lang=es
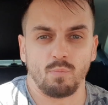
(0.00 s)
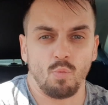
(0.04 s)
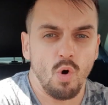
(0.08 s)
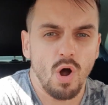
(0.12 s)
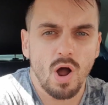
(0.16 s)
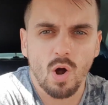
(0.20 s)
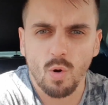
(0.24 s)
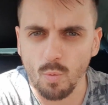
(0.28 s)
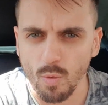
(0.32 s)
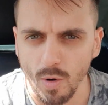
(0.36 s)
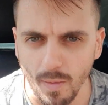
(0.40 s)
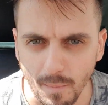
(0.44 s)

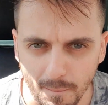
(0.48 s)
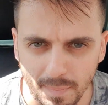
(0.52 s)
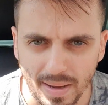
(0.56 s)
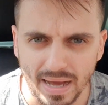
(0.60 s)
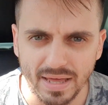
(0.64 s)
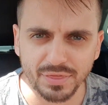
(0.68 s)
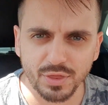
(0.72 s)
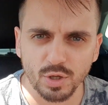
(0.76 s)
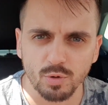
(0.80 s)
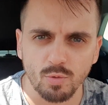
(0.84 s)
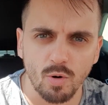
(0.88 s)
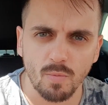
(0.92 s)
wow,
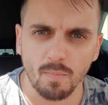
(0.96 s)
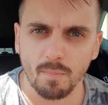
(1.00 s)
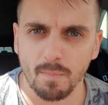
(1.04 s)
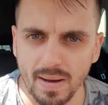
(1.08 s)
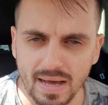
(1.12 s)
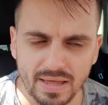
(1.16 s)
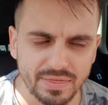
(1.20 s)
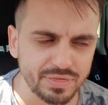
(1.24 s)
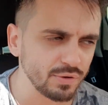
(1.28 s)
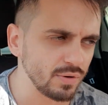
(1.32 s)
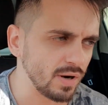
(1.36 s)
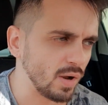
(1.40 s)
bombazo,
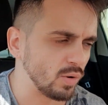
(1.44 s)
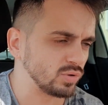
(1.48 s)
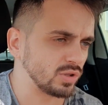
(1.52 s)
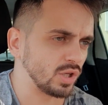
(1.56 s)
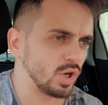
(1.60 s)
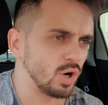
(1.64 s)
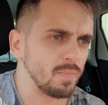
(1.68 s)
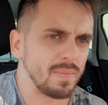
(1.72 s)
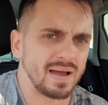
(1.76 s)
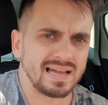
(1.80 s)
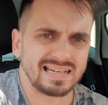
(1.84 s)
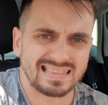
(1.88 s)
bombazo,
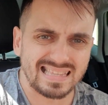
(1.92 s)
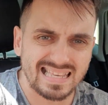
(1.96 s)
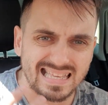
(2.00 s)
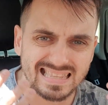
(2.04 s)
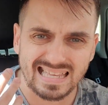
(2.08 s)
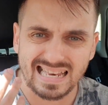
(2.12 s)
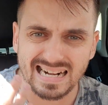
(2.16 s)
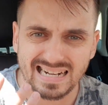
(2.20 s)
Lautaro Martínez